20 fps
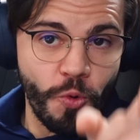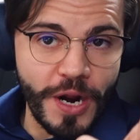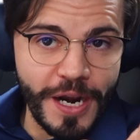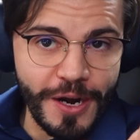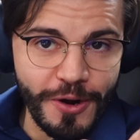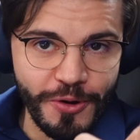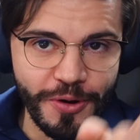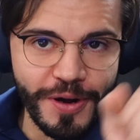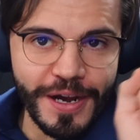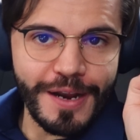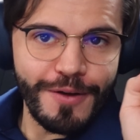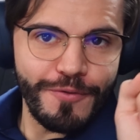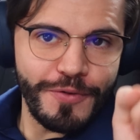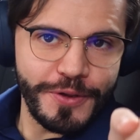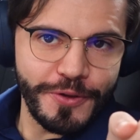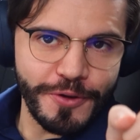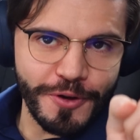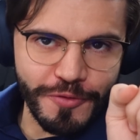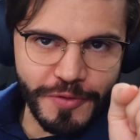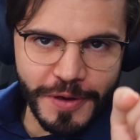Quello è il
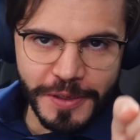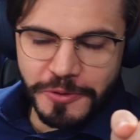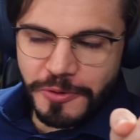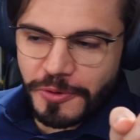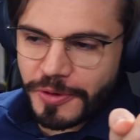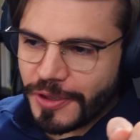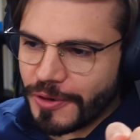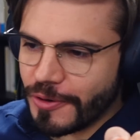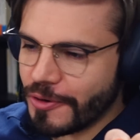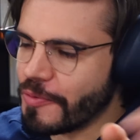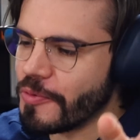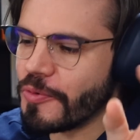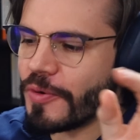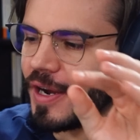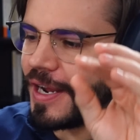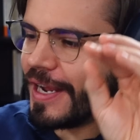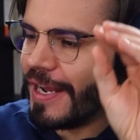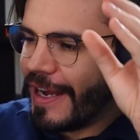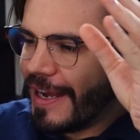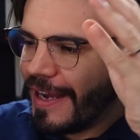video che ho fatto io, comunque
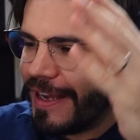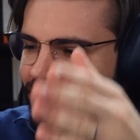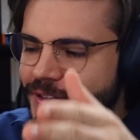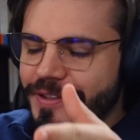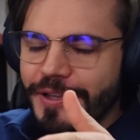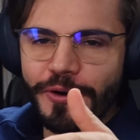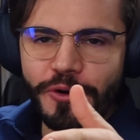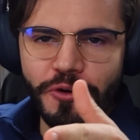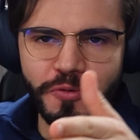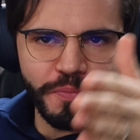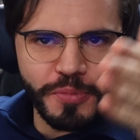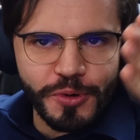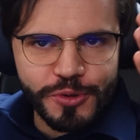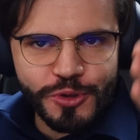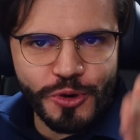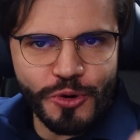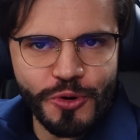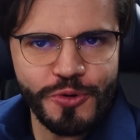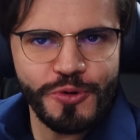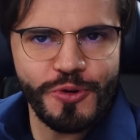eh, eh interrompo,
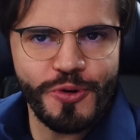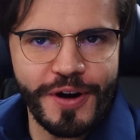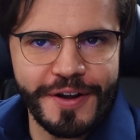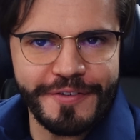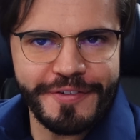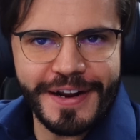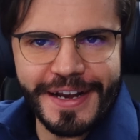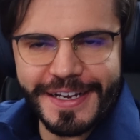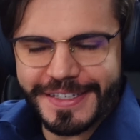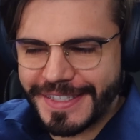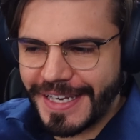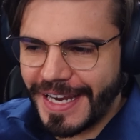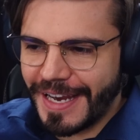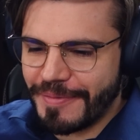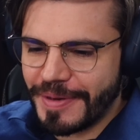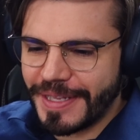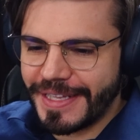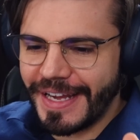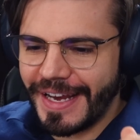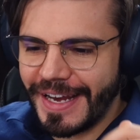tronco la frase a
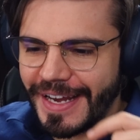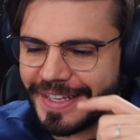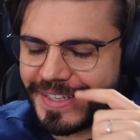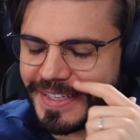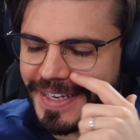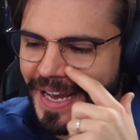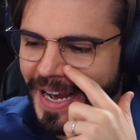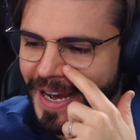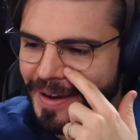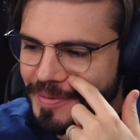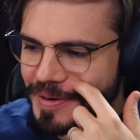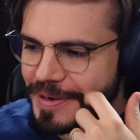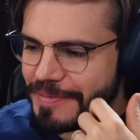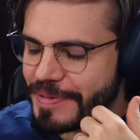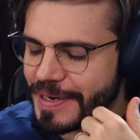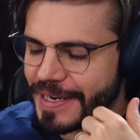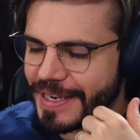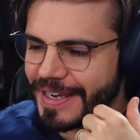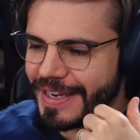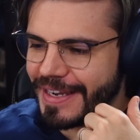metà di Gabri
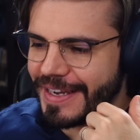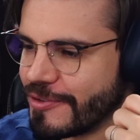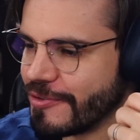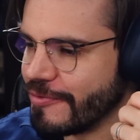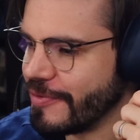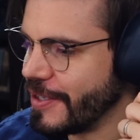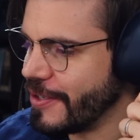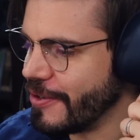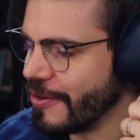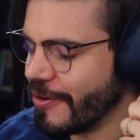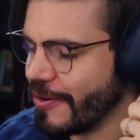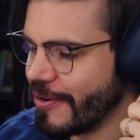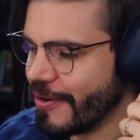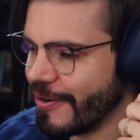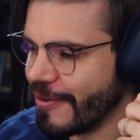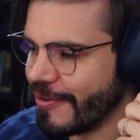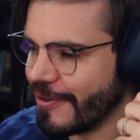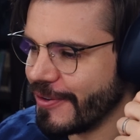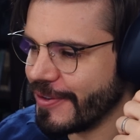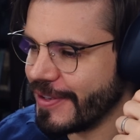perché questo video,
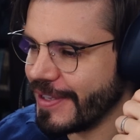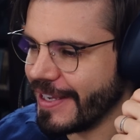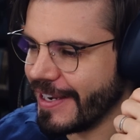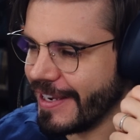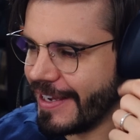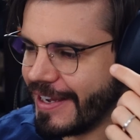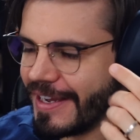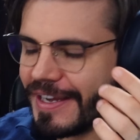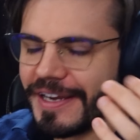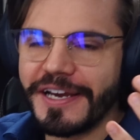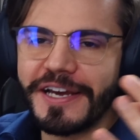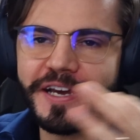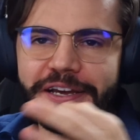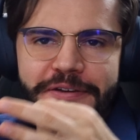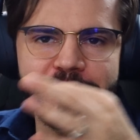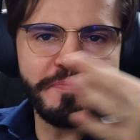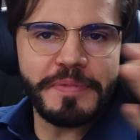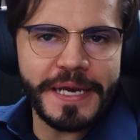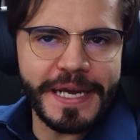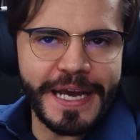voglio dire, è
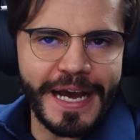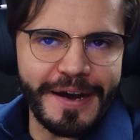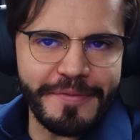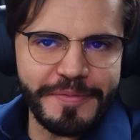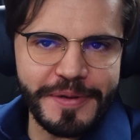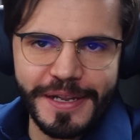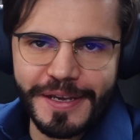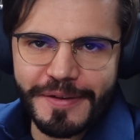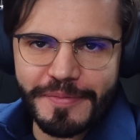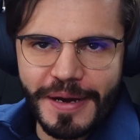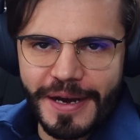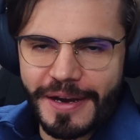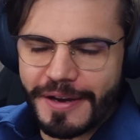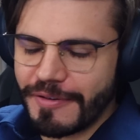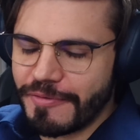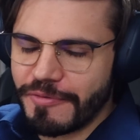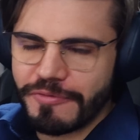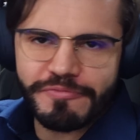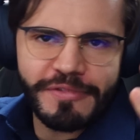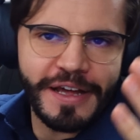impeccabile, ma ehm,